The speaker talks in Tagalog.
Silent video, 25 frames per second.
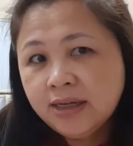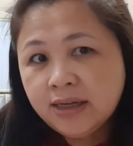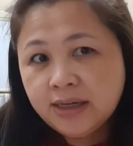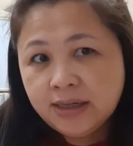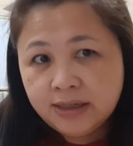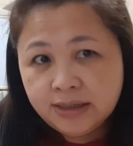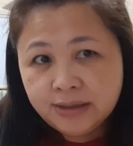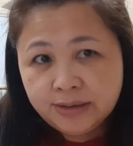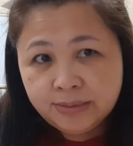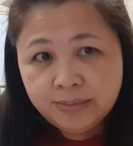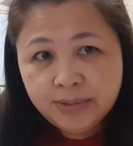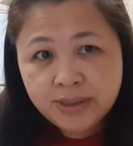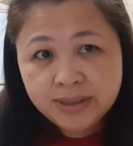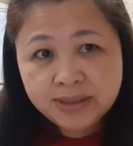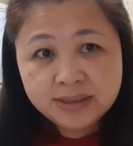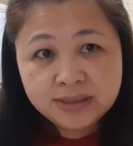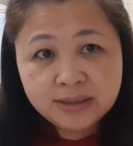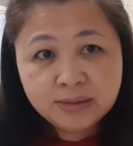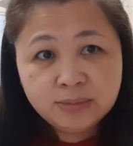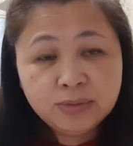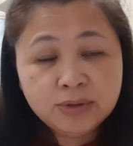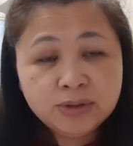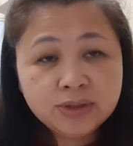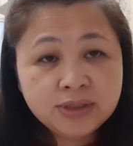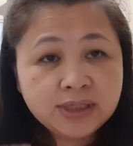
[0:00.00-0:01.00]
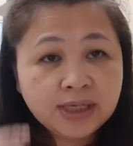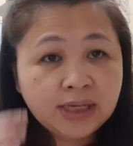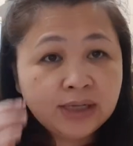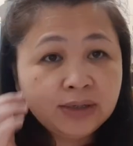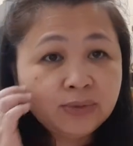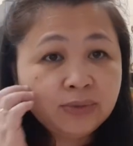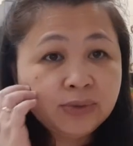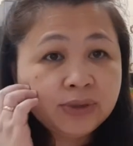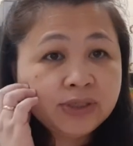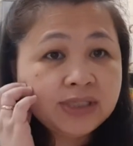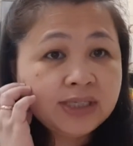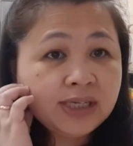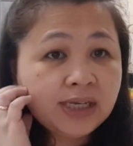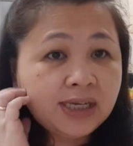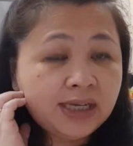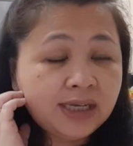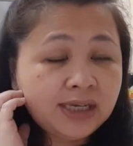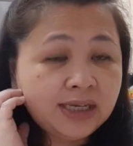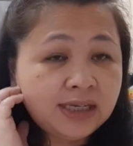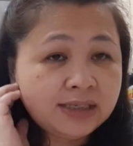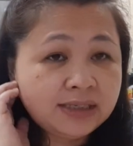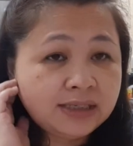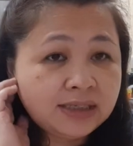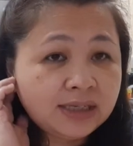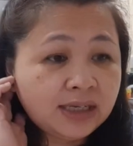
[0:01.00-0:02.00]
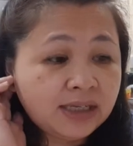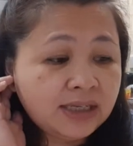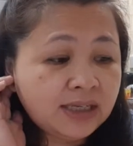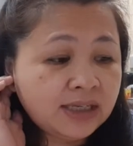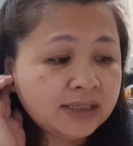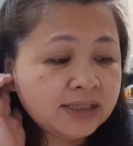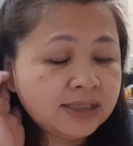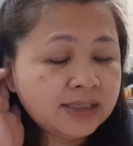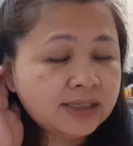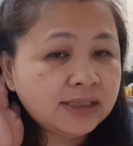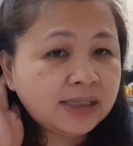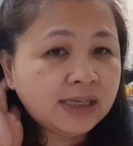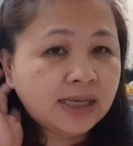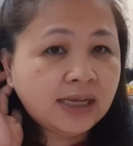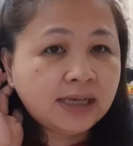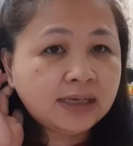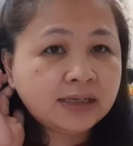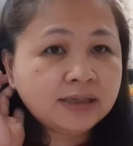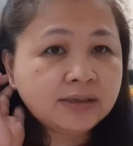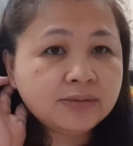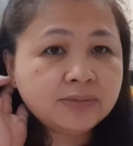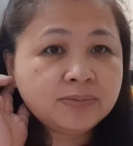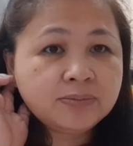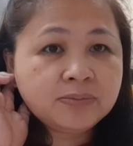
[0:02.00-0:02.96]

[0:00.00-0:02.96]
uh, vegetable sandwich sa kanyang, kanyang snack.